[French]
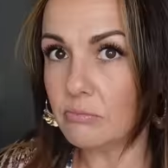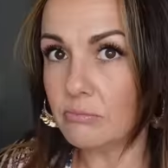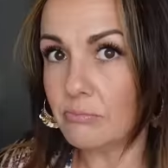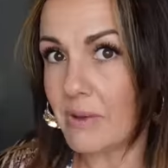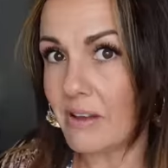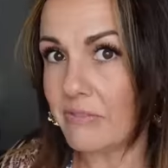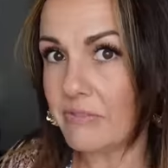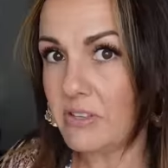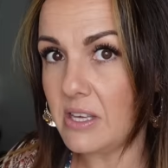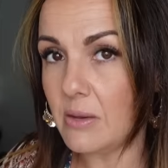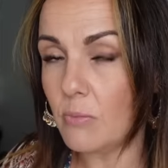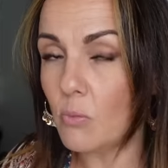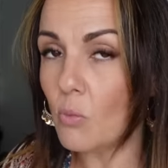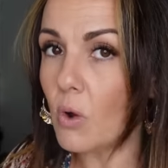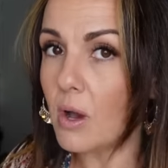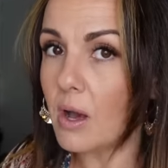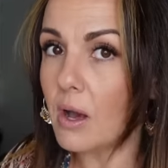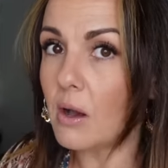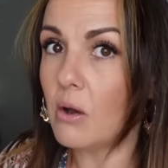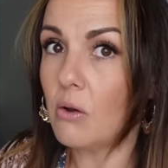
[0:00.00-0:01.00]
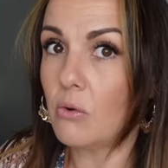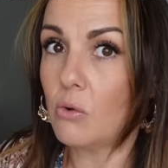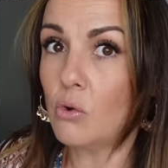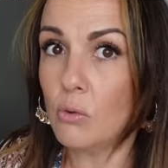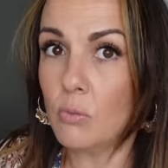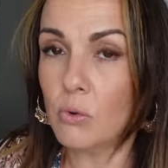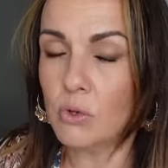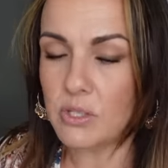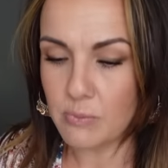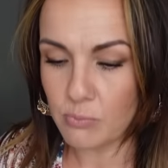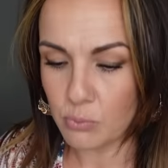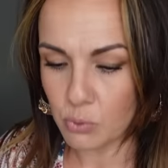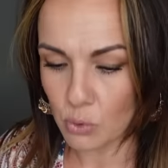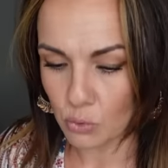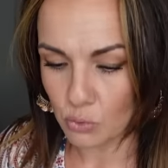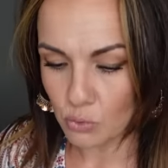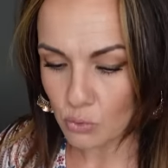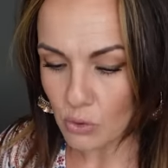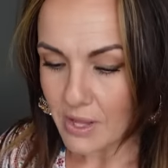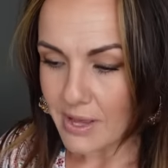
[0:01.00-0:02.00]
ma fille et moi, commander pour
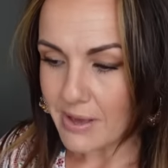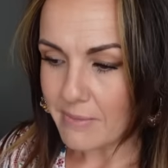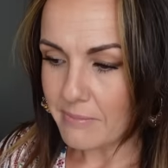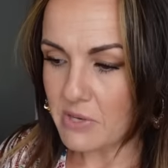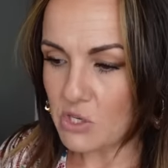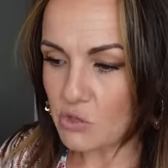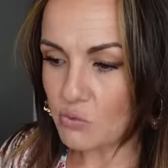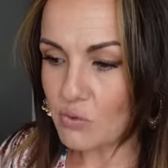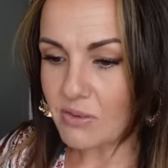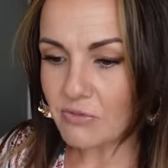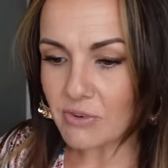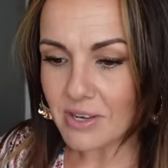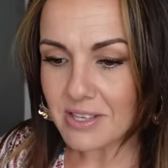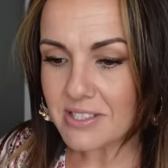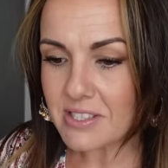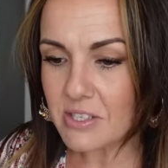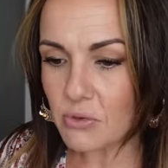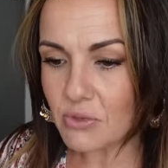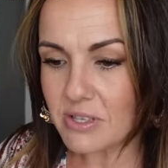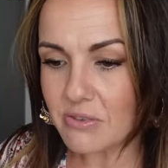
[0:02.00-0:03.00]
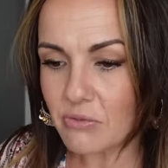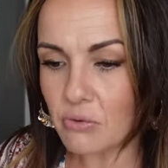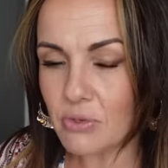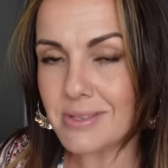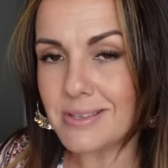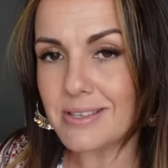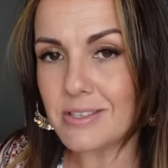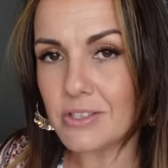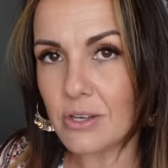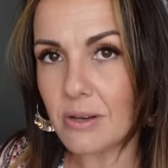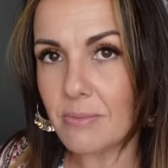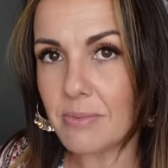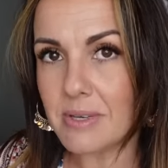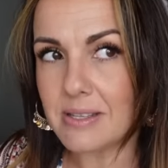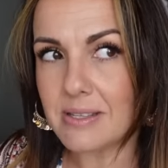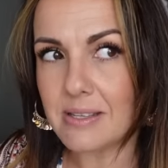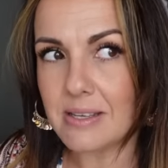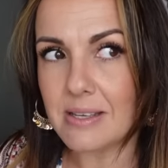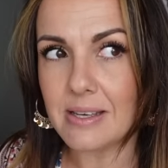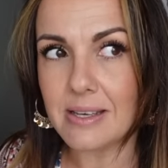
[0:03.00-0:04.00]
nous, mais je voulais voir si au niveau des hommes et
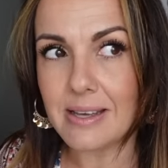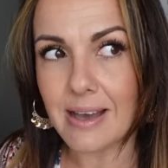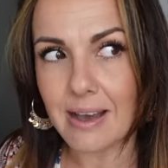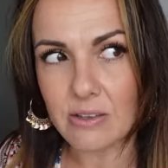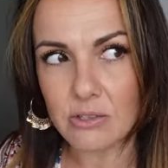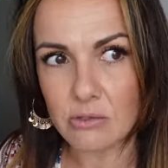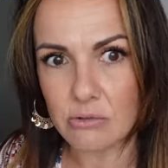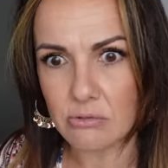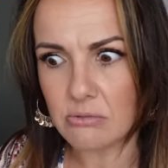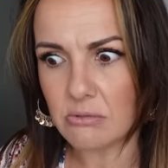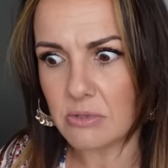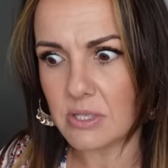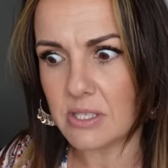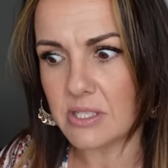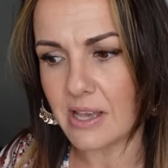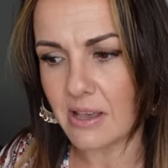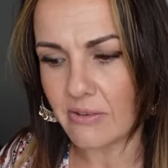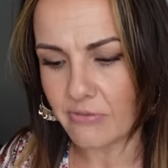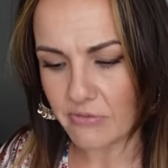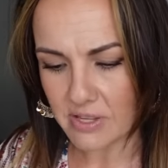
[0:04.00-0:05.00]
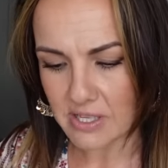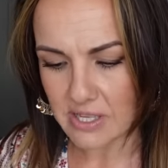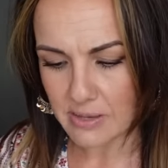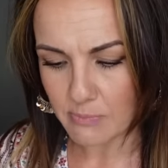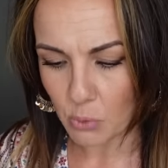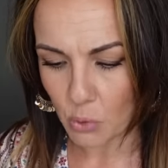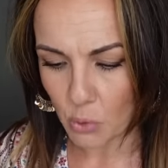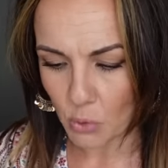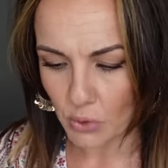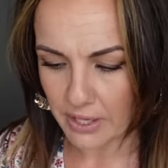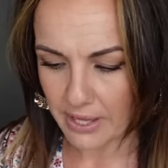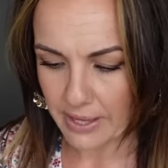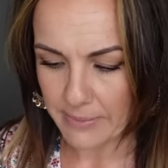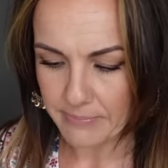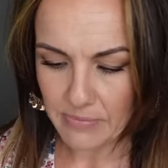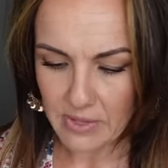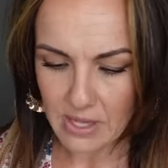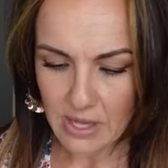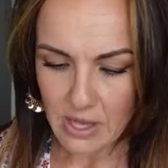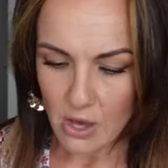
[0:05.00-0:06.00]
des garçons, ils avaient fait des progrès.
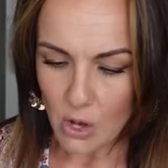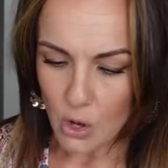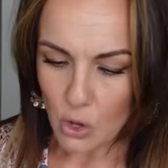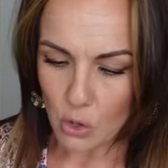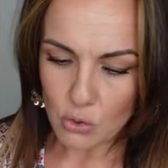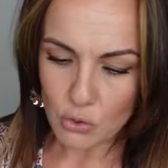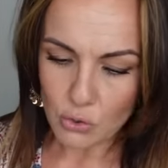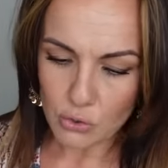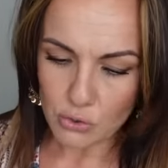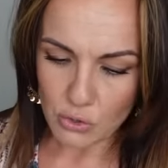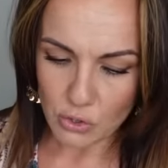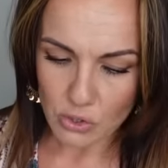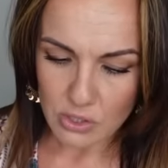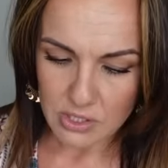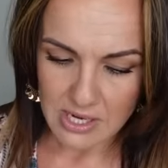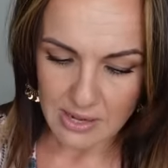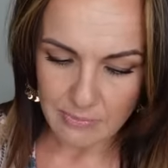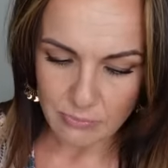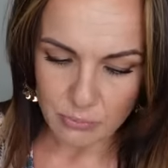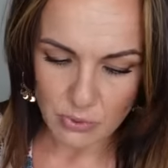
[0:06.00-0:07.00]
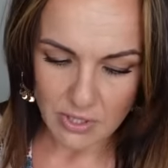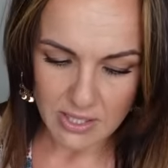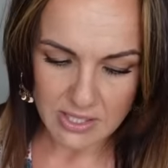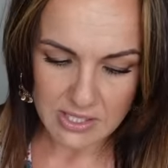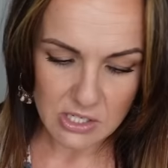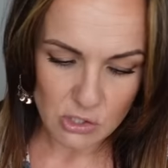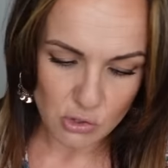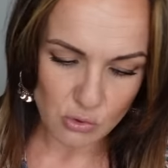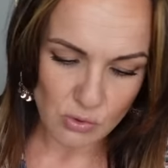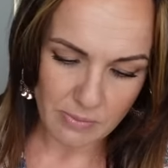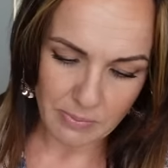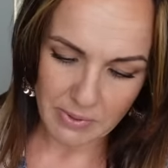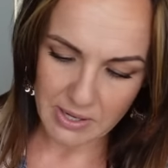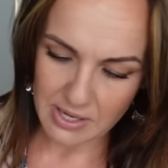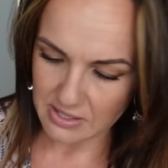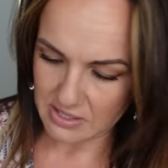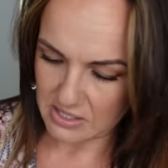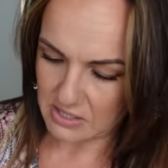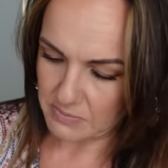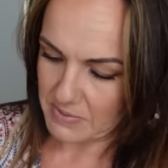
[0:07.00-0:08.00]
En l'occurrence, là, pour Eddy je lui ai pris
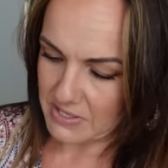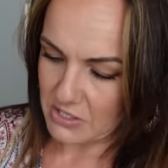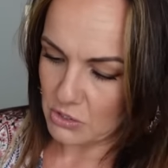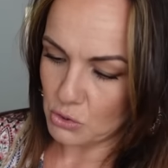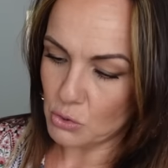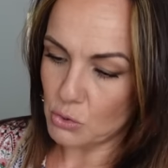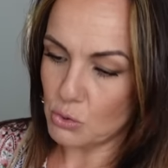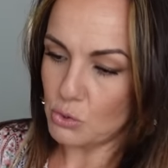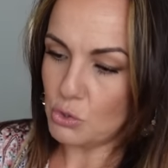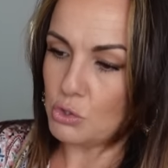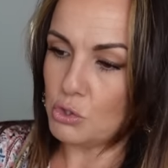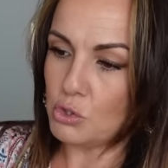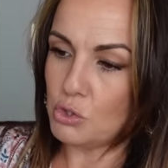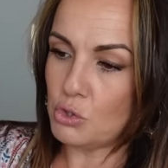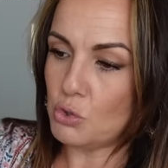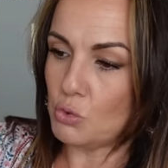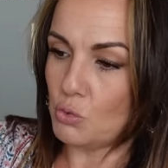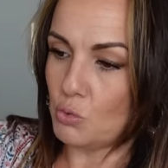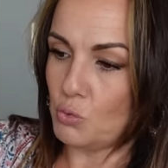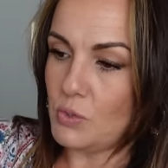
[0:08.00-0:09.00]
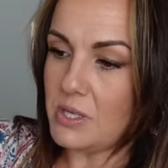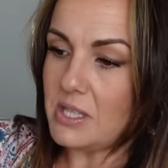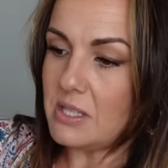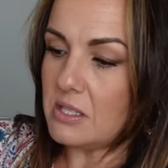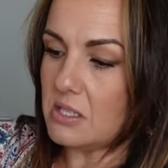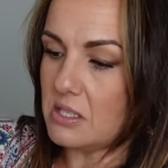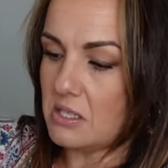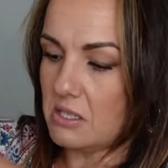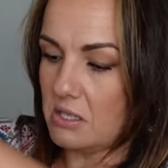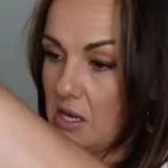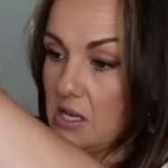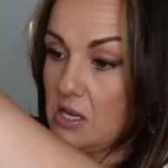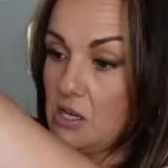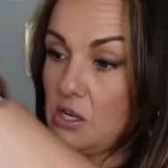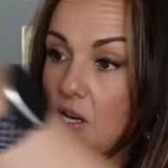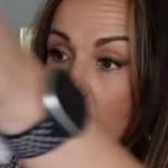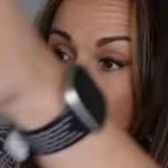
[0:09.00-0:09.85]
une espèce de sweat. Il